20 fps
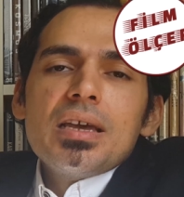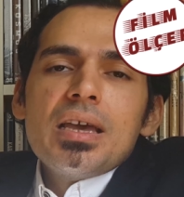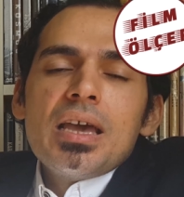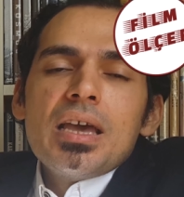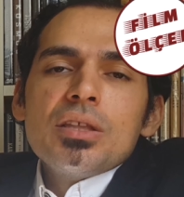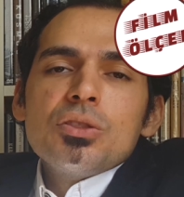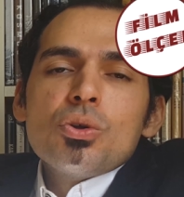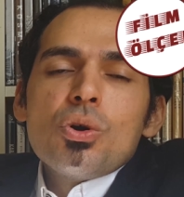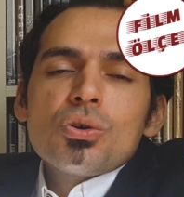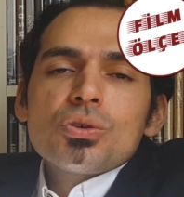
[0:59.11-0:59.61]

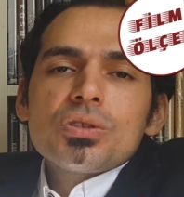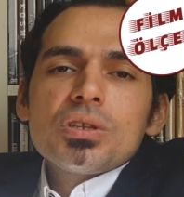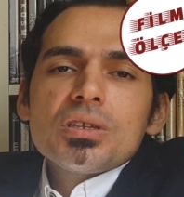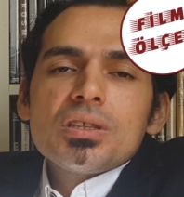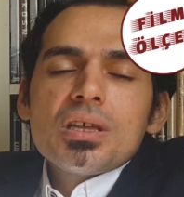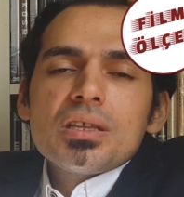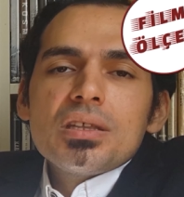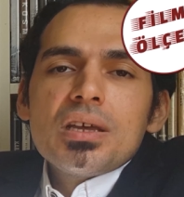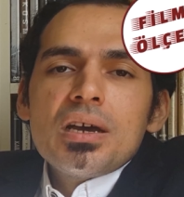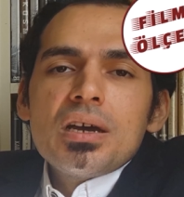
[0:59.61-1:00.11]
e,
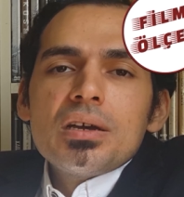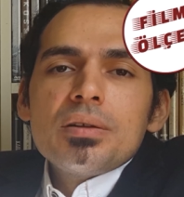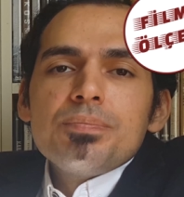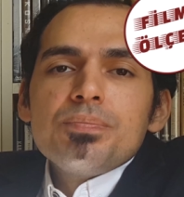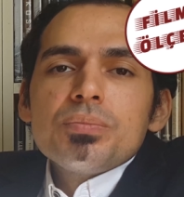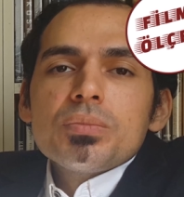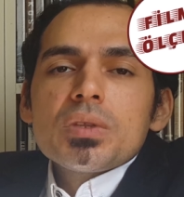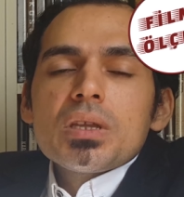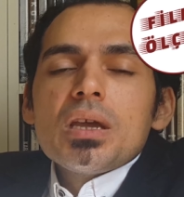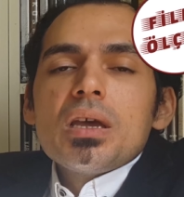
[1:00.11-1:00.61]
noktada
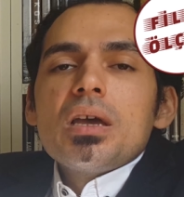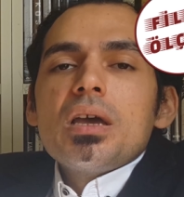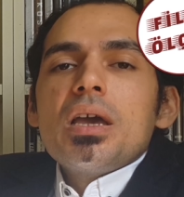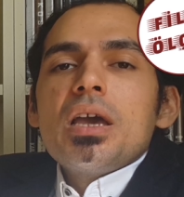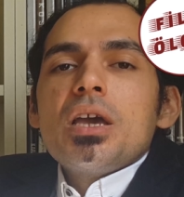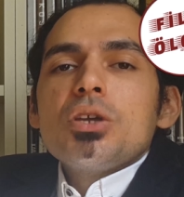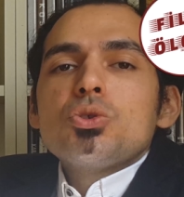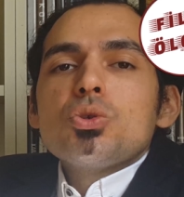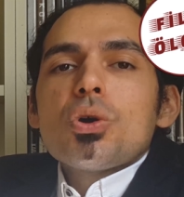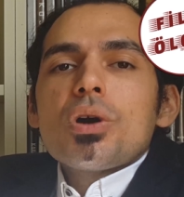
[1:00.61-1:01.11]
da
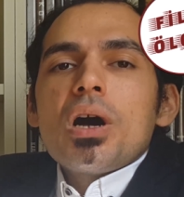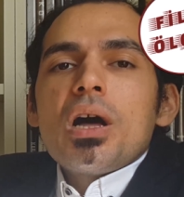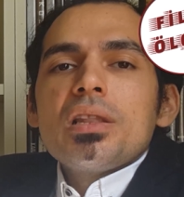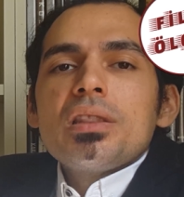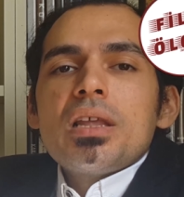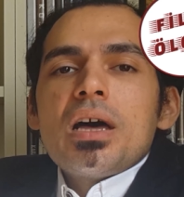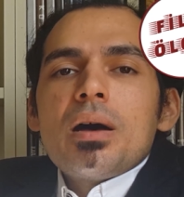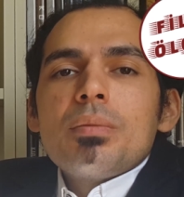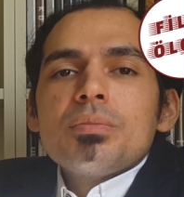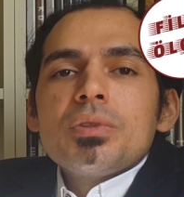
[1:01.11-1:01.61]
e, çok
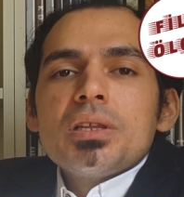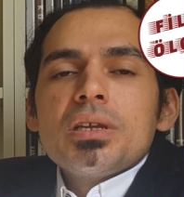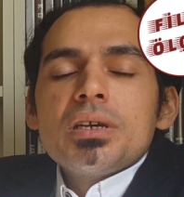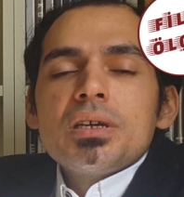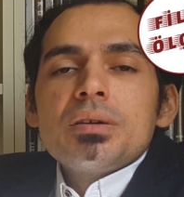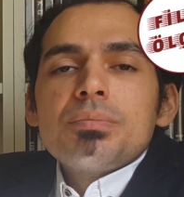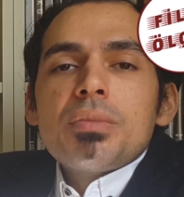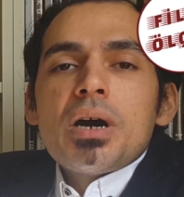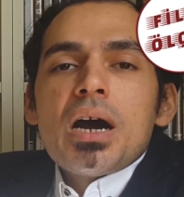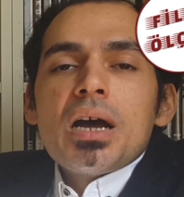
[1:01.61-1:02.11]

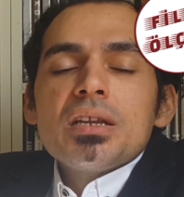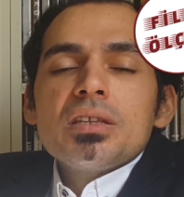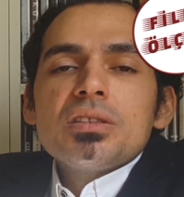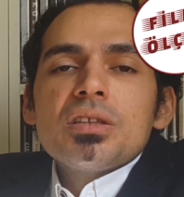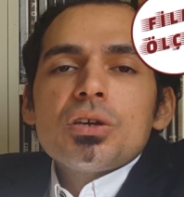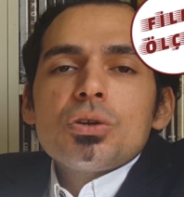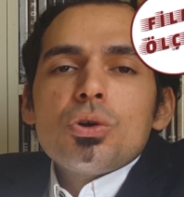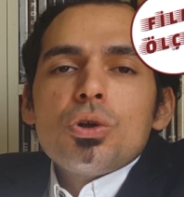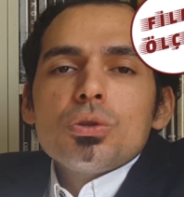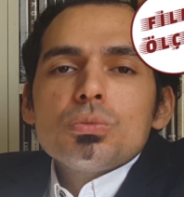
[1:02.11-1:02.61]
anlamlı,
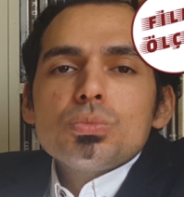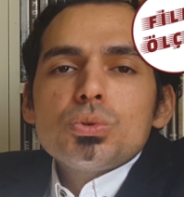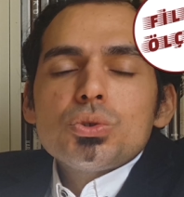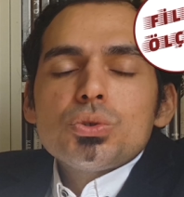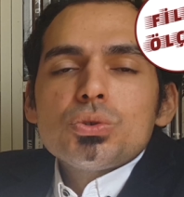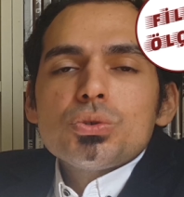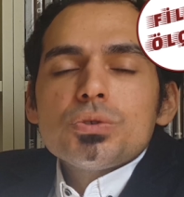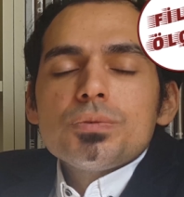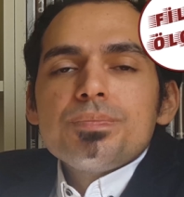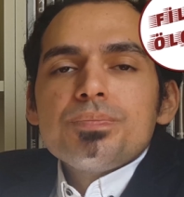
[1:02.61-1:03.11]
manidar
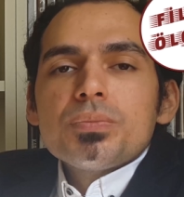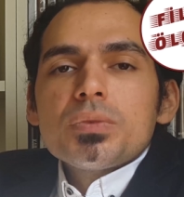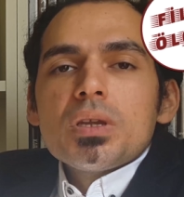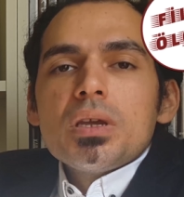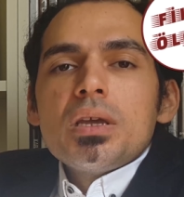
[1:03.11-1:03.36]
olmuş.